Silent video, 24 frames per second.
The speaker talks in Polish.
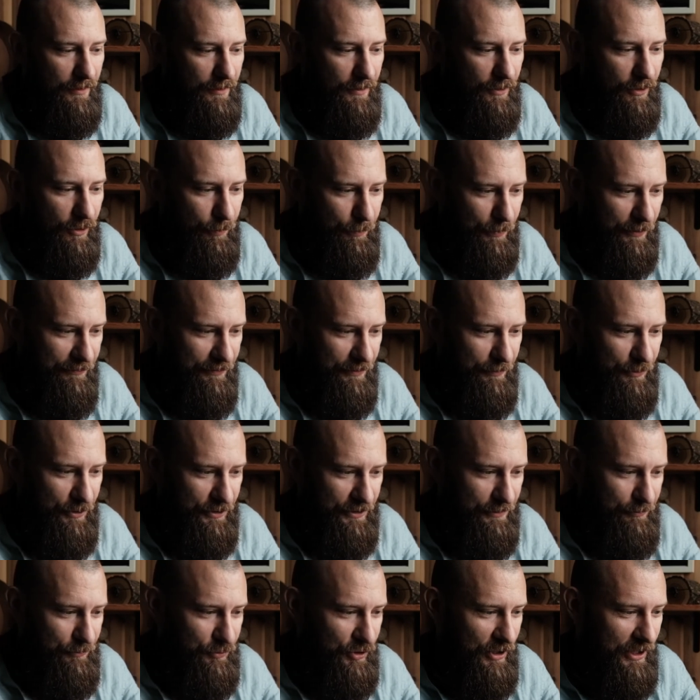Opowiem o
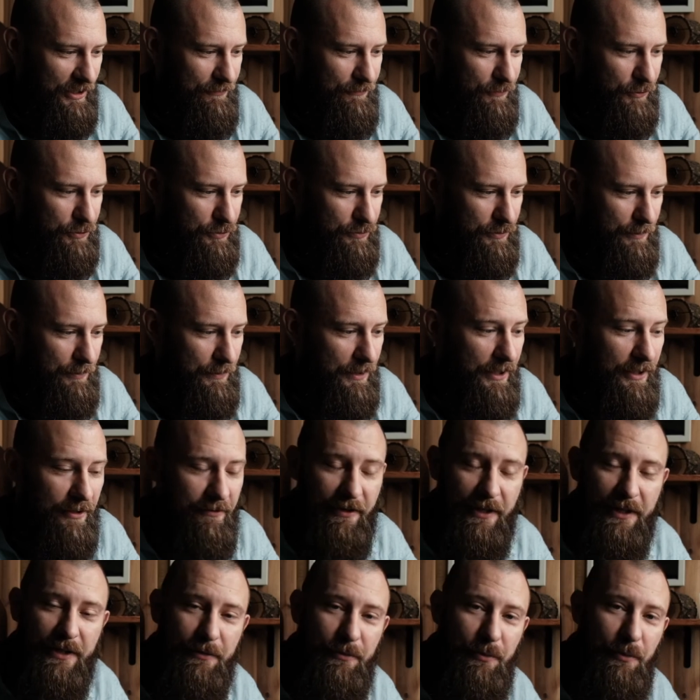tym, co ja tworzyłem.
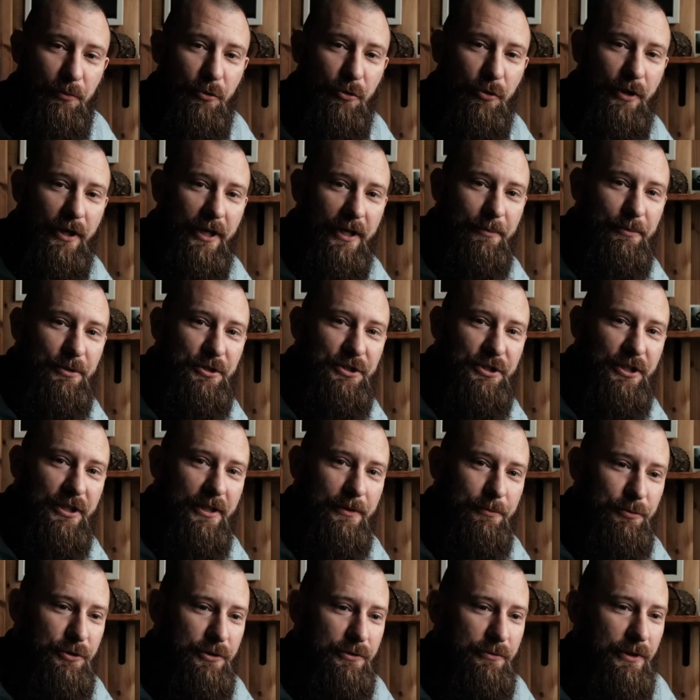Fajnie by było, jakbyście
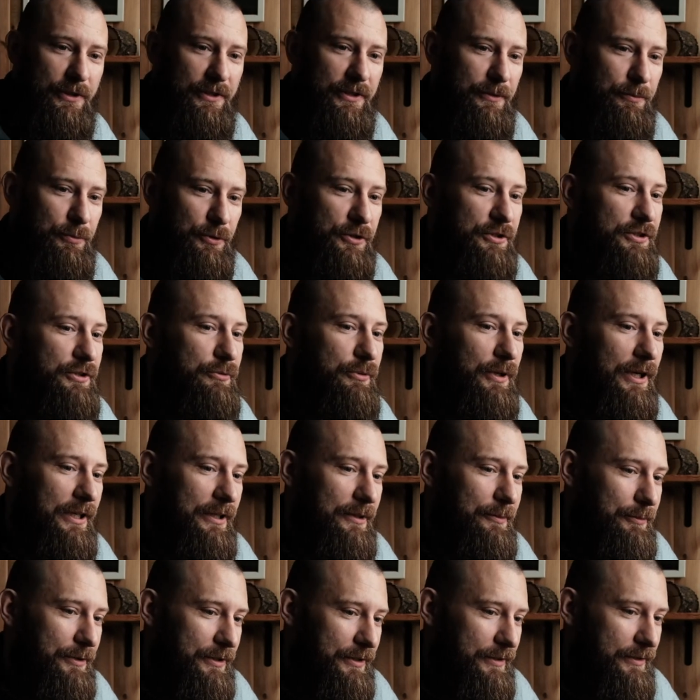na przykład nie
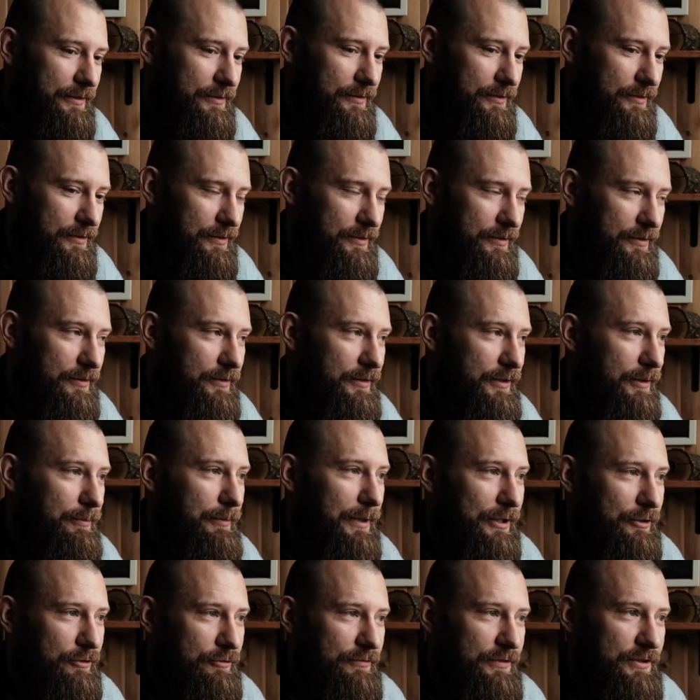podsyłali mi e,
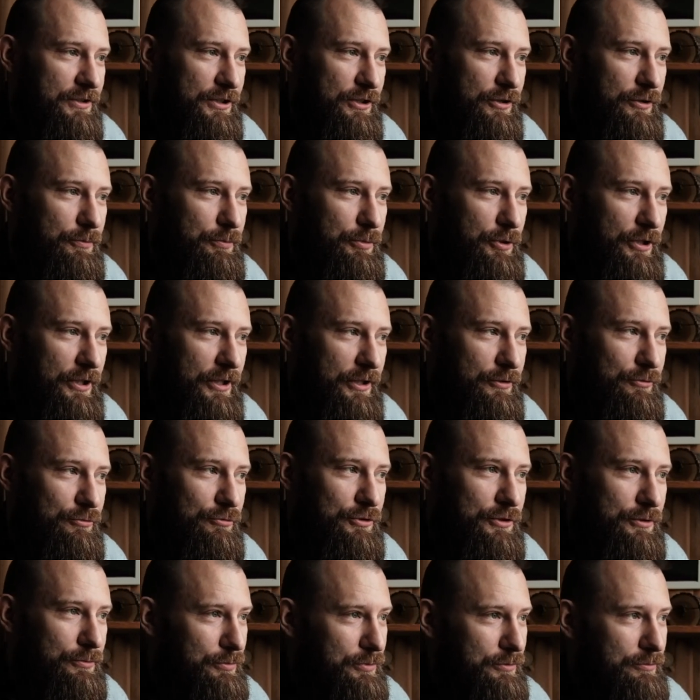tematu waszego projektu,
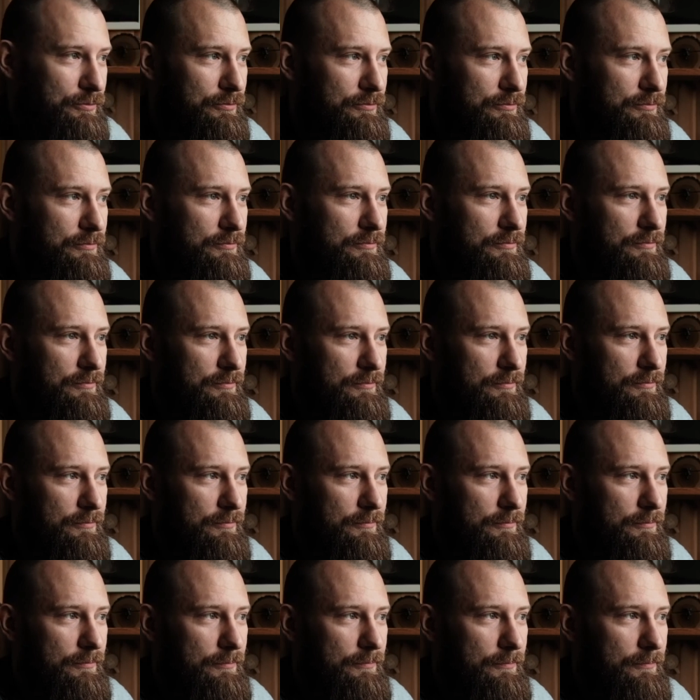żebym
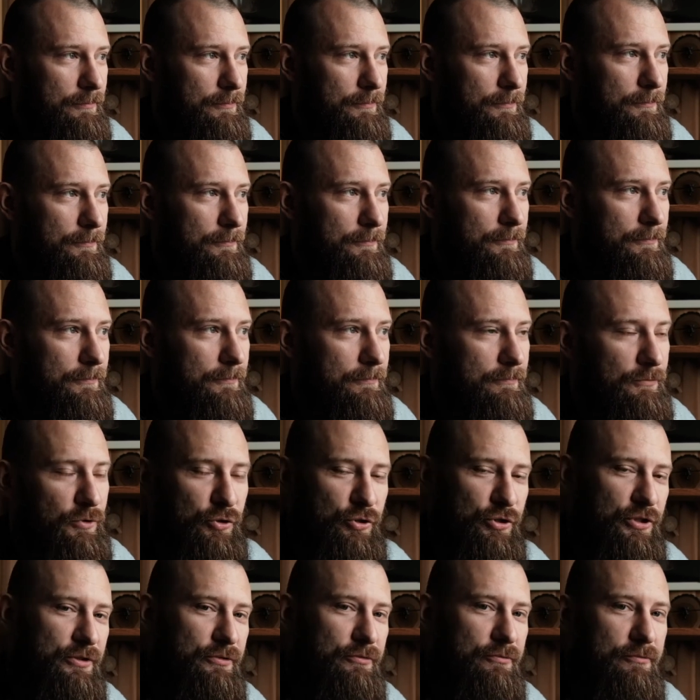mm,
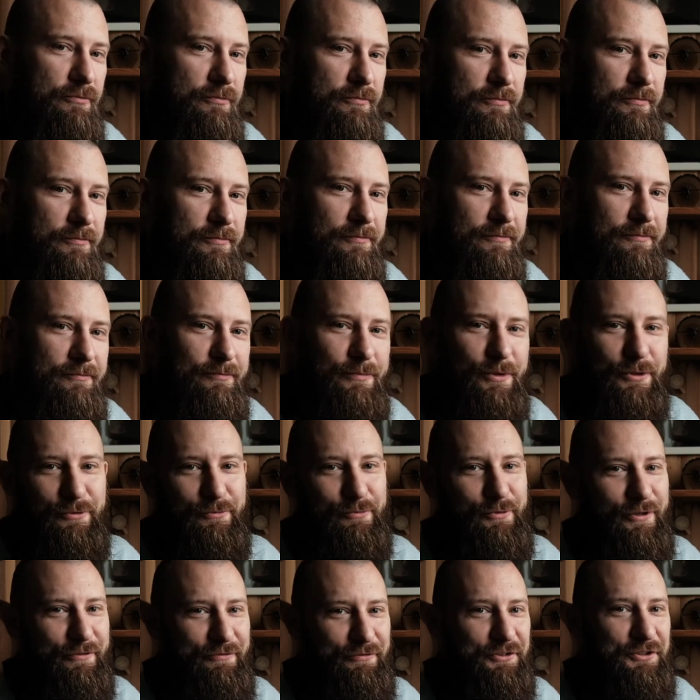mógł się
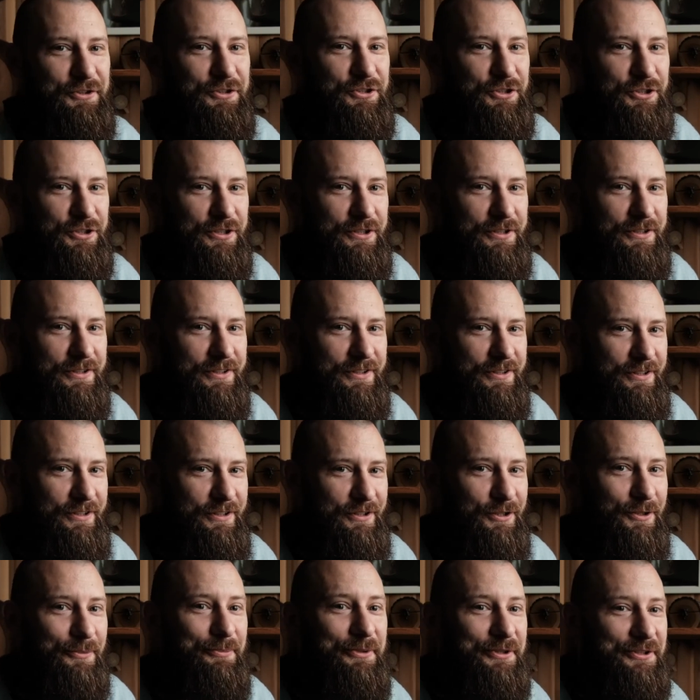pogłowić i
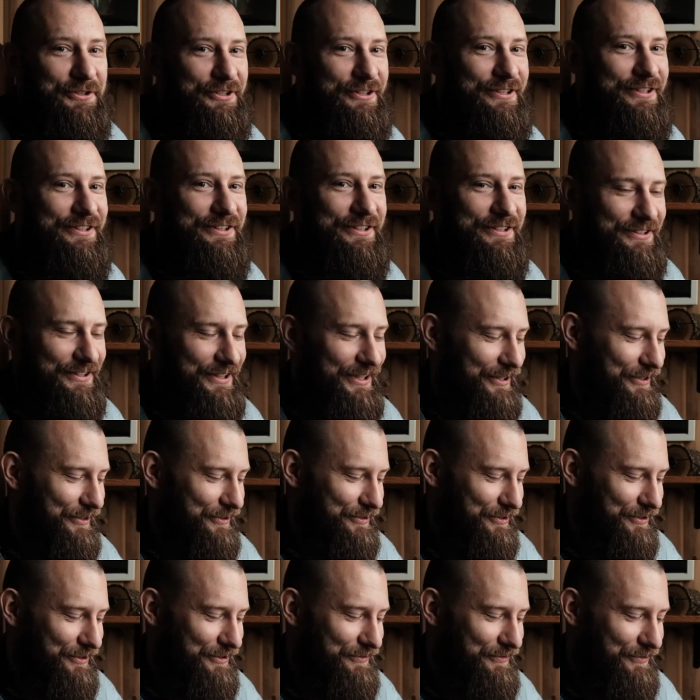domyślić z tego,
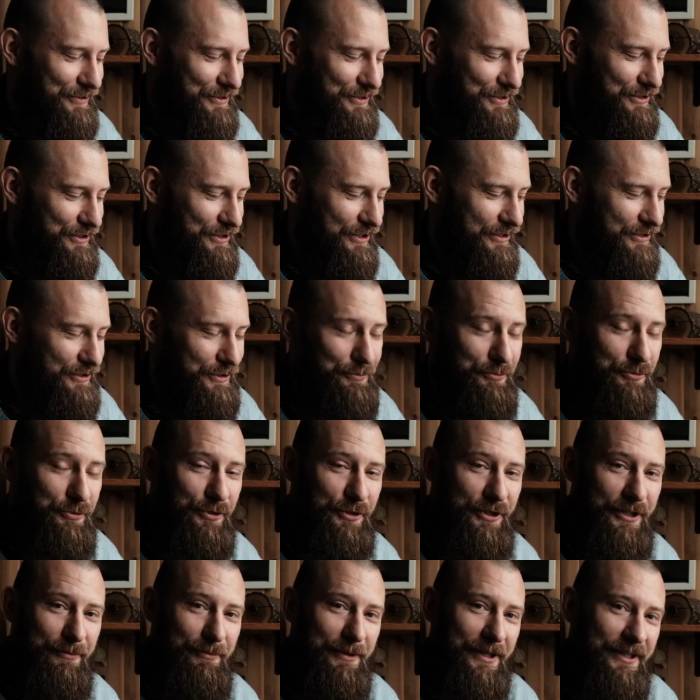co stworzycie, co było
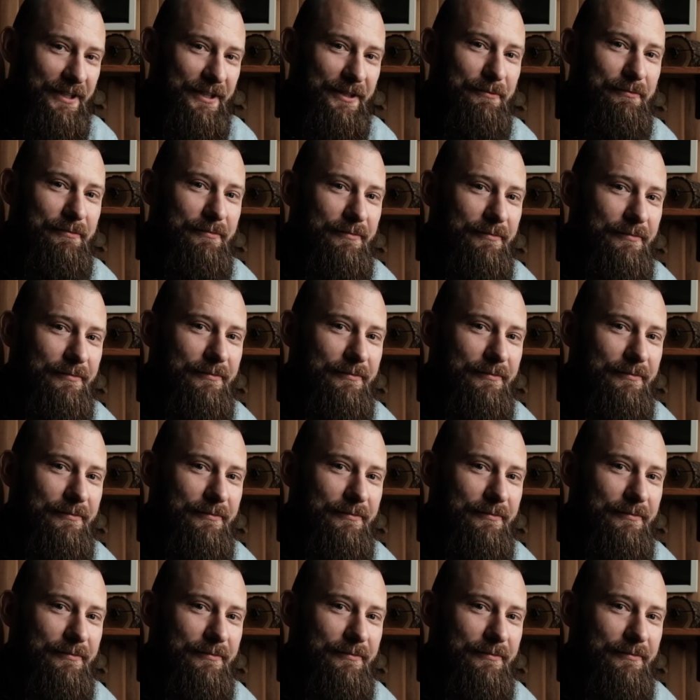tematem.